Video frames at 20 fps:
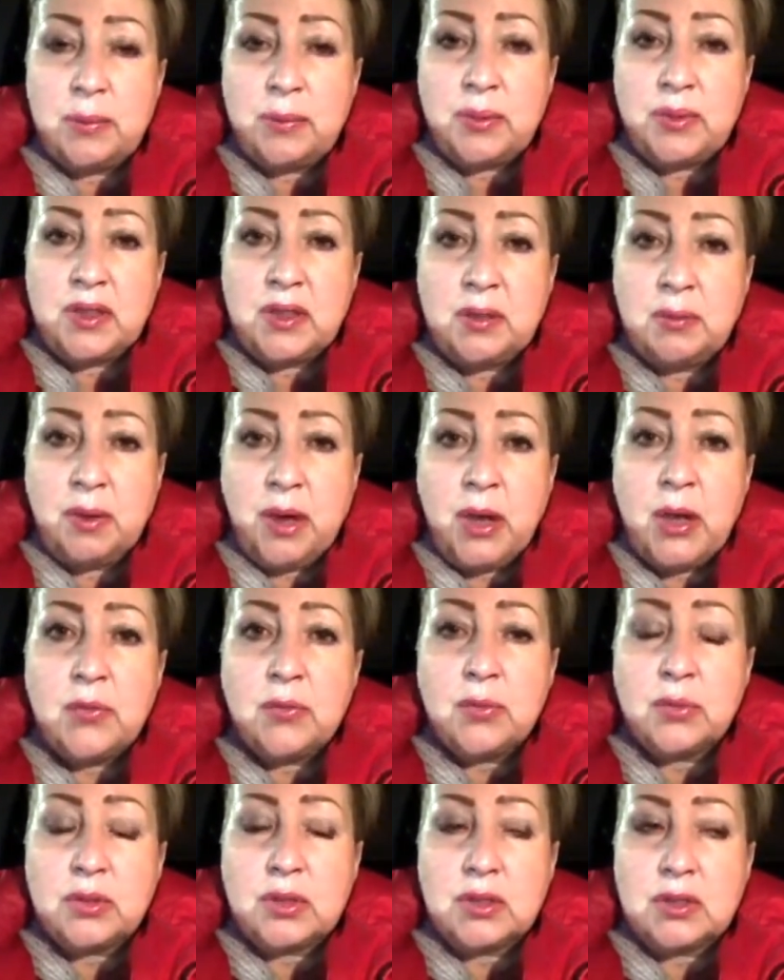поднимаю
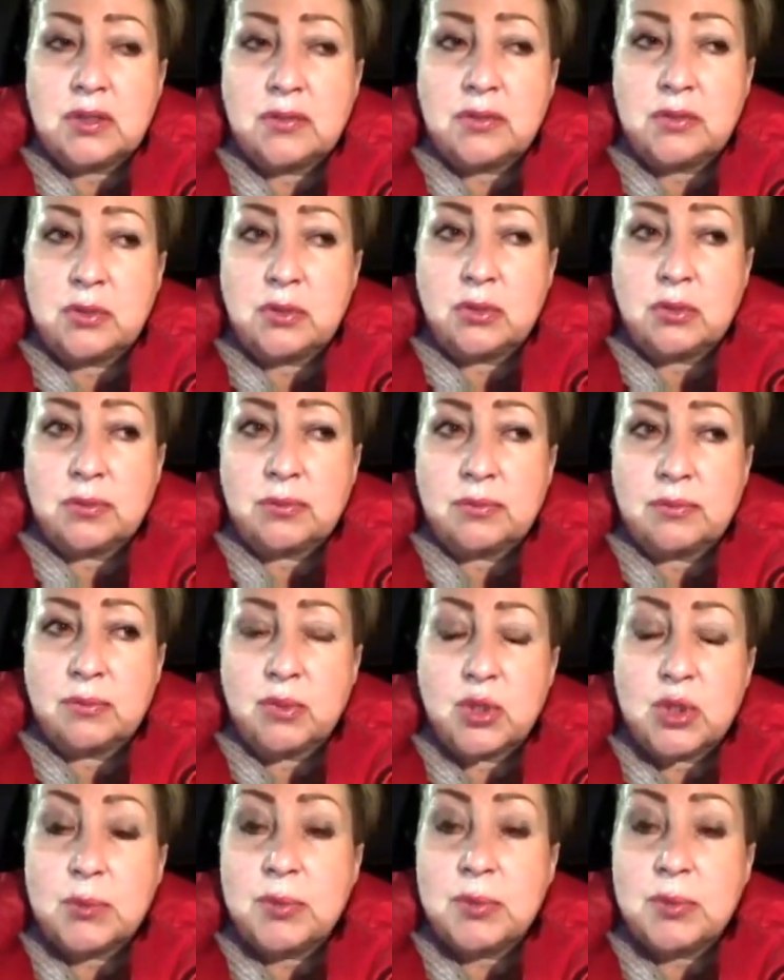вот это все. Может